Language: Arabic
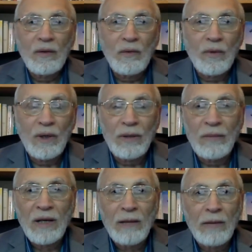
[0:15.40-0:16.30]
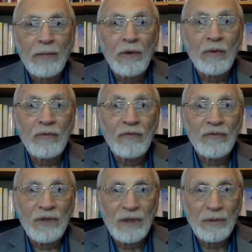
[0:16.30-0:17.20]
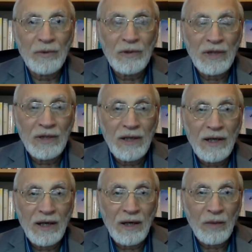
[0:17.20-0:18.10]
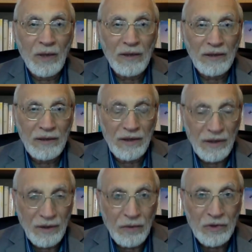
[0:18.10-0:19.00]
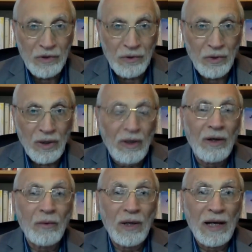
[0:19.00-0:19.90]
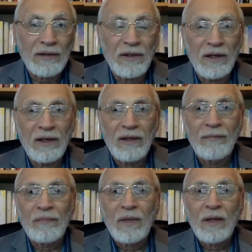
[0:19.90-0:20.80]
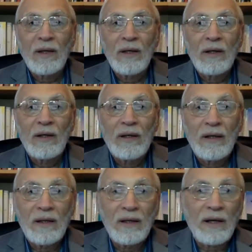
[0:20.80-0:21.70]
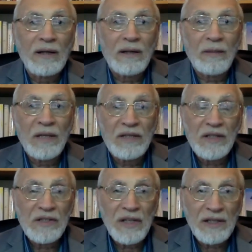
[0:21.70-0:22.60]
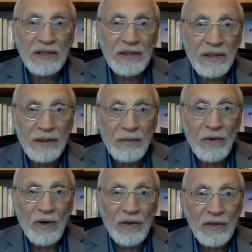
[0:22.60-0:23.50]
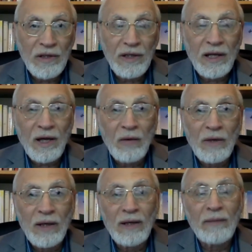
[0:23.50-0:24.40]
ومرحبا بكم في منتدى الوحدة والشورى والعدل آه، قدمنا سلسلة مواضيع حول